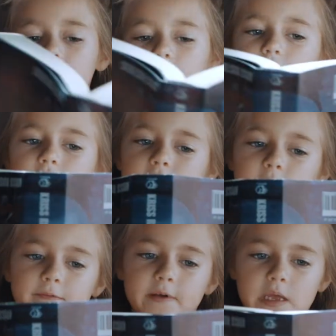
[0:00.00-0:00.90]
Ja siedzę w
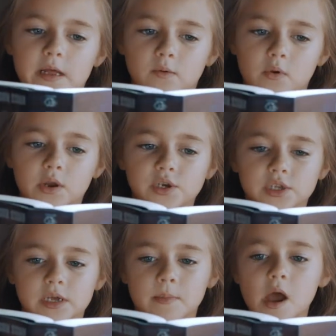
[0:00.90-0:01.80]
fotelu i
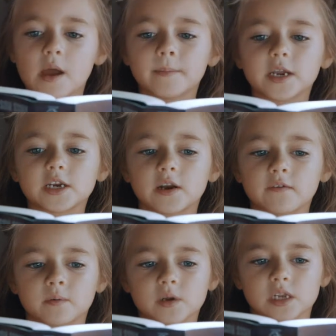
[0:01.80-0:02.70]
czytam. Pierwsze
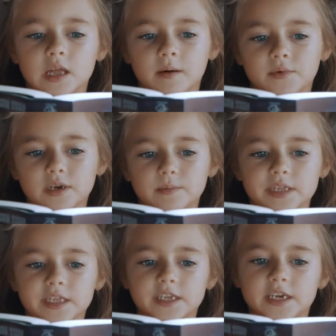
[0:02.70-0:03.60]
wymyślałam, że
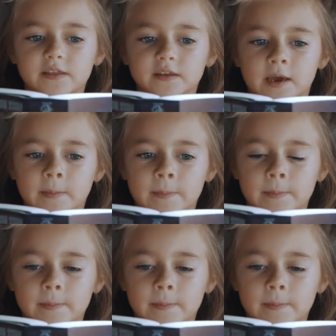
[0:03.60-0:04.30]
będę dziadkiem.